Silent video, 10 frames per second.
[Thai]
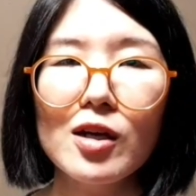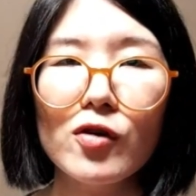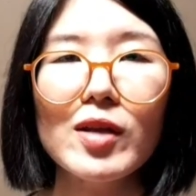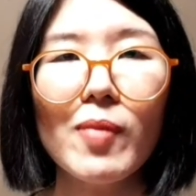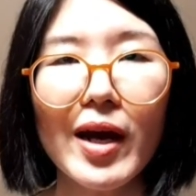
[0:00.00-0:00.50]
ลอ
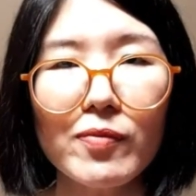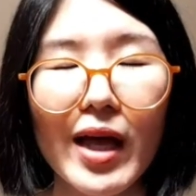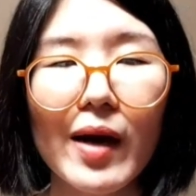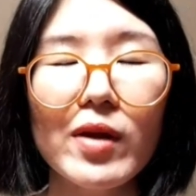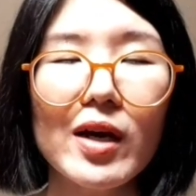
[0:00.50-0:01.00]
งคิดภาพ
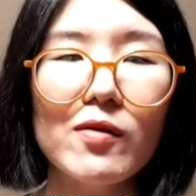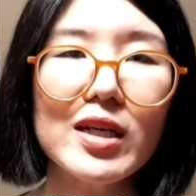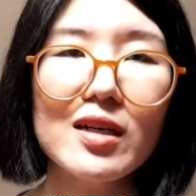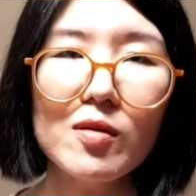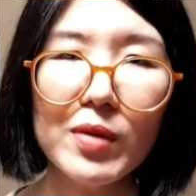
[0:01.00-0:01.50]
ตามนะคะว่า
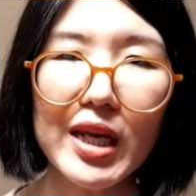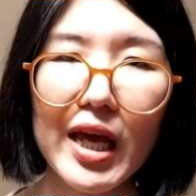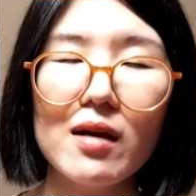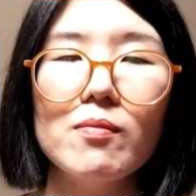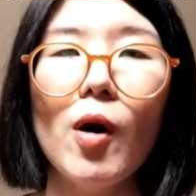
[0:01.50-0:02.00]
ถ้าเกิดมี
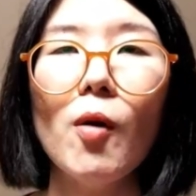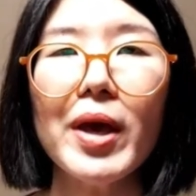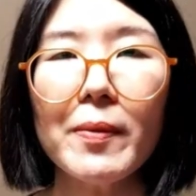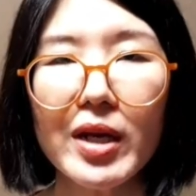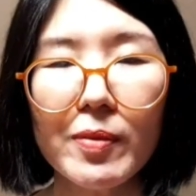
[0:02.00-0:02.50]
เด็กพ่อ
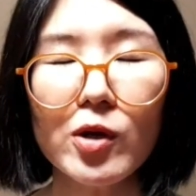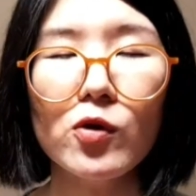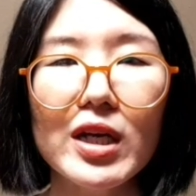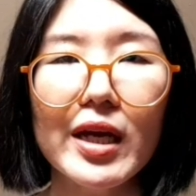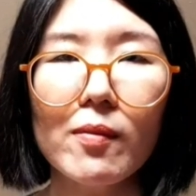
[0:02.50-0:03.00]
แม่ไม่ได้เป็น
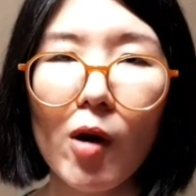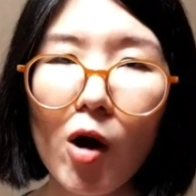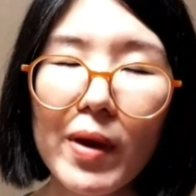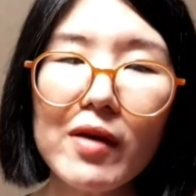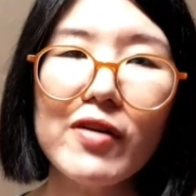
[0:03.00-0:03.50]
นเลี้ยงพ่อ
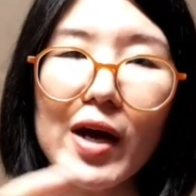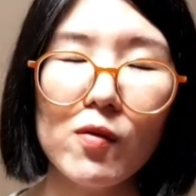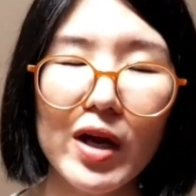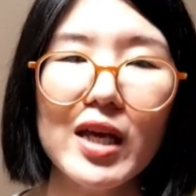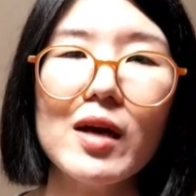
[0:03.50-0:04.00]
แม่ฝาก
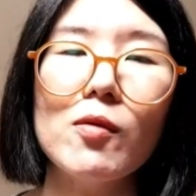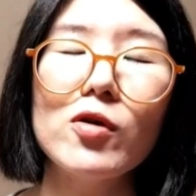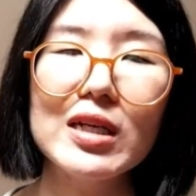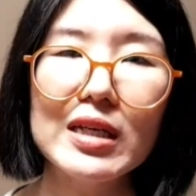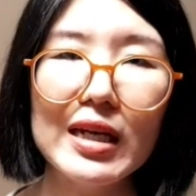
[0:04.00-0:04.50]
ไว้ให้กับค
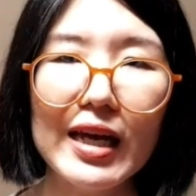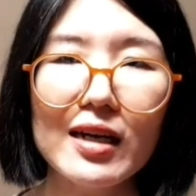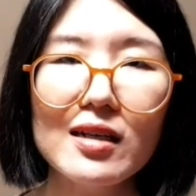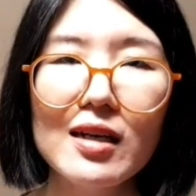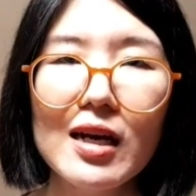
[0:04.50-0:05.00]
นอื่นเลี้ย
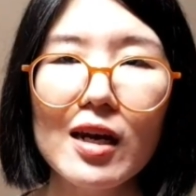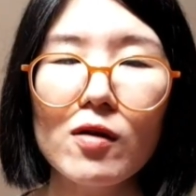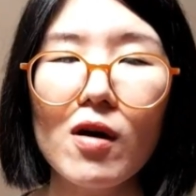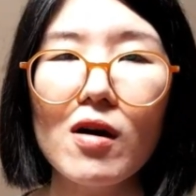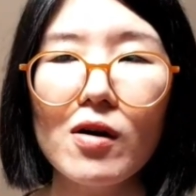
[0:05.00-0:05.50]
งแล้
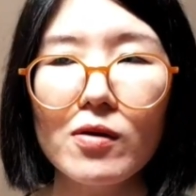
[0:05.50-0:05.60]
วก็